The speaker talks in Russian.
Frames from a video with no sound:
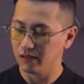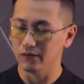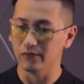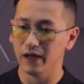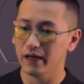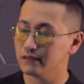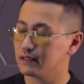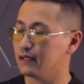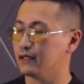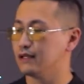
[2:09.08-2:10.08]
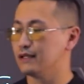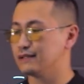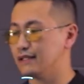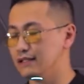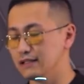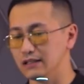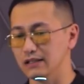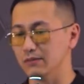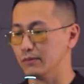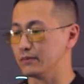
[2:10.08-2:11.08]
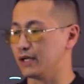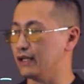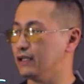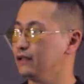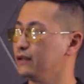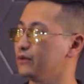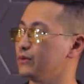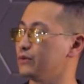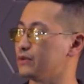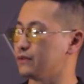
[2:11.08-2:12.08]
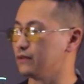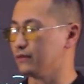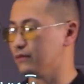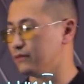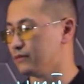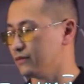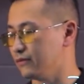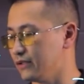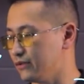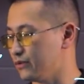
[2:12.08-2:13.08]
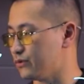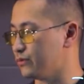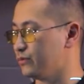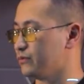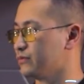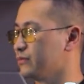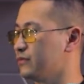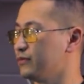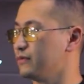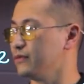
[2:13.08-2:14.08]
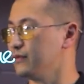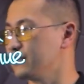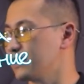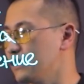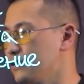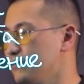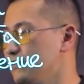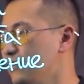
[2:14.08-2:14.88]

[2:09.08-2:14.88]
является соединительным типом тканей. То есть давайте нарисуем, ну, скажем,